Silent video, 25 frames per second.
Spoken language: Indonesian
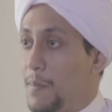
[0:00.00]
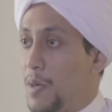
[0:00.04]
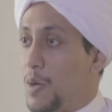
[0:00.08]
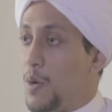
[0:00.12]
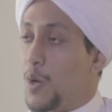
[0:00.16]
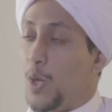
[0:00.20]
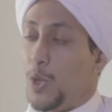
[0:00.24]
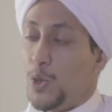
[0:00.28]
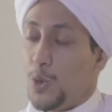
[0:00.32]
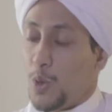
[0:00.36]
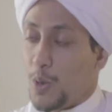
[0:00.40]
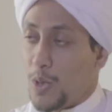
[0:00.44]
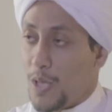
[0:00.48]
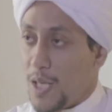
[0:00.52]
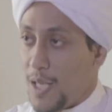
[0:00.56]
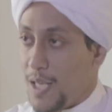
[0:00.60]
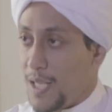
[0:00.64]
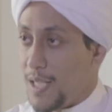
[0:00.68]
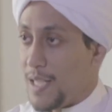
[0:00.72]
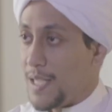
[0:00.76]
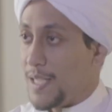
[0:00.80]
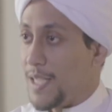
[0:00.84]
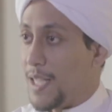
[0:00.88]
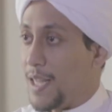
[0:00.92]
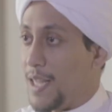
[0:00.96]
menggosok
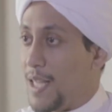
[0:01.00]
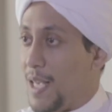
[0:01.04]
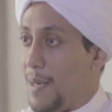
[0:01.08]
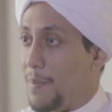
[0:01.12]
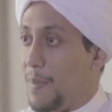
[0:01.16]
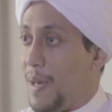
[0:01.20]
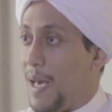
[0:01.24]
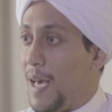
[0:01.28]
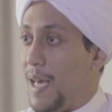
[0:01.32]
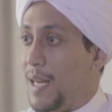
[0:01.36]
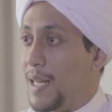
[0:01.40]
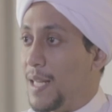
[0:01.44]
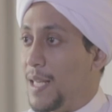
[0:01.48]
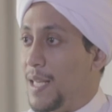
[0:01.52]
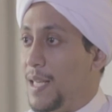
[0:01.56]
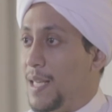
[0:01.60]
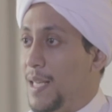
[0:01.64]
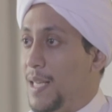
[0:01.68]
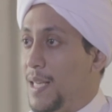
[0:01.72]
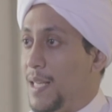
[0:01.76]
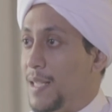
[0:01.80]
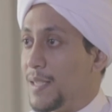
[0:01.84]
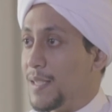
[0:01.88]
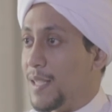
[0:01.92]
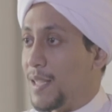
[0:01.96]
giginya setiap hari,
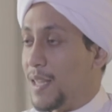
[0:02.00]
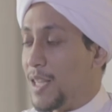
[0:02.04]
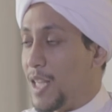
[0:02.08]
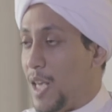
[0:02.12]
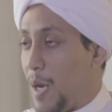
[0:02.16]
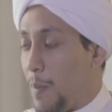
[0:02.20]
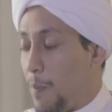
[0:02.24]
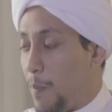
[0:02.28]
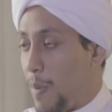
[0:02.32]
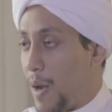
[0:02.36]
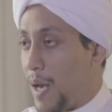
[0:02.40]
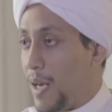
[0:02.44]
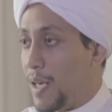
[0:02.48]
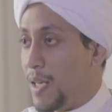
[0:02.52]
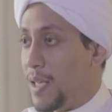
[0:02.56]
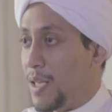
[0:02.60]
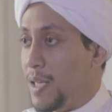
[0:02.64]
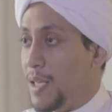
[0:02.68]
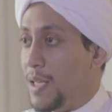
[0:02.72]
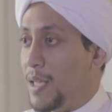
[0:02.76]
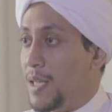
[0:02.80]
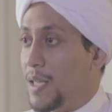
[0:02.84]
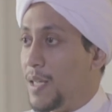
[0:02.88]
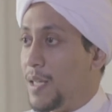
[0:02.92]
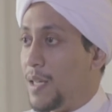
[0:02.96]
setiap
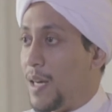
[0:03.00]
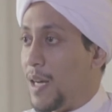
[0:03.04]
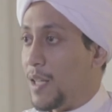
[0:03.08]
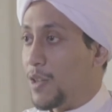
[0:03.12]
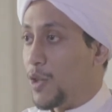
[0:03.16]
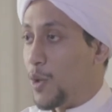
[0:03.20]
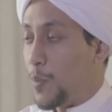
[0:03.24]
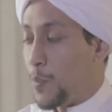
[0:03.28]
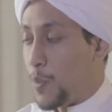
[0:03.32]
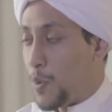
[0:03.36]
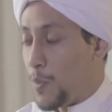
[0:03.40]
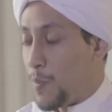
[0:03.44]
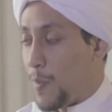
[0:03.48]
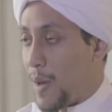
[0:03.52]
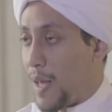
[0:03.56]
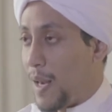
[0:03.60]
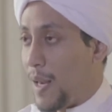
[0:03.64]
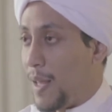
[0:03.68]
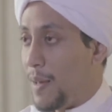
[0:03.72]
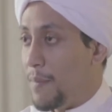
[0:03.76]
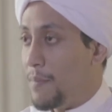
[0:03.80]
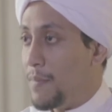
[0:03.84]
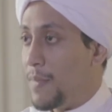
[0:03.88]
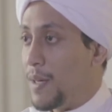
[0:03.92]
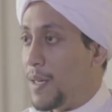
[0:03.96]
pagi ataupun
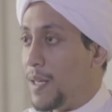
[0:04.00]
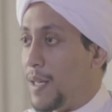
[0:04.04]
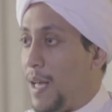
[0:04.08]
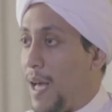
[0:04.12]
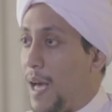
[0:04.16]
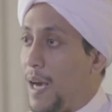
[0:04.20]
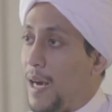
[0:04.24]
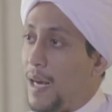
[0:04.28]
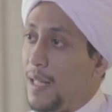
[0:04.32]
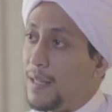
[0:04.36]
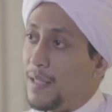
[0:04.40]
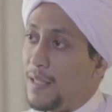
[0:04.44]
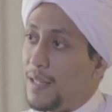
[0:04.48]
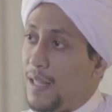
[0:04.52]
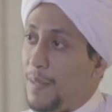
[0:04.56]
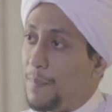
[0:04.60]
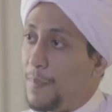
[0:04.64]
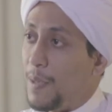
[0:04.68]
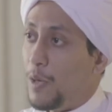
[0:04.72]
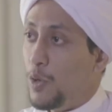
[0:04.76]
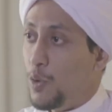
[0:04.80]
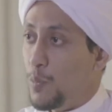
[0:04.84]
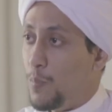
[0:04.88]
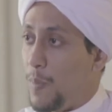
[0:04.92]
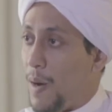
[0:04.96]
malam akan
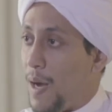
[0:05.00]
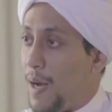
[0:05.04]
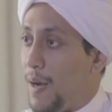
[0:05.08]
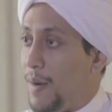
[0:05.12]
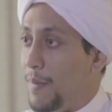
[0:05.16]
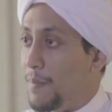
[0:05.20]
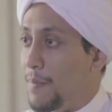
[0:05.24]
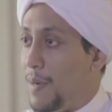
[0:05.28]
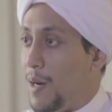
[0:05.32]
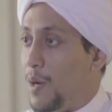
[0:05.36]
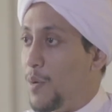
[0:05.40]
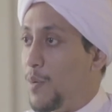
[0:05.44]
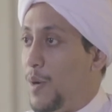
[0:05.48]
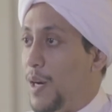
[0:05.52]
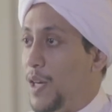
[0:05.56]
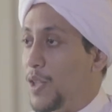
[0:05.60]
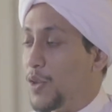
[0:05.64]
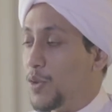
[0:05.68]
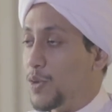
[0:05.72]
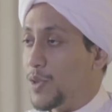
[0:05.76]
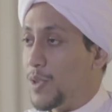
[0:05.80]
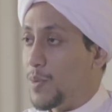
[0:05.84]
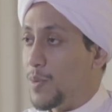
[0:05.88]
tetapi lupa bahwa itu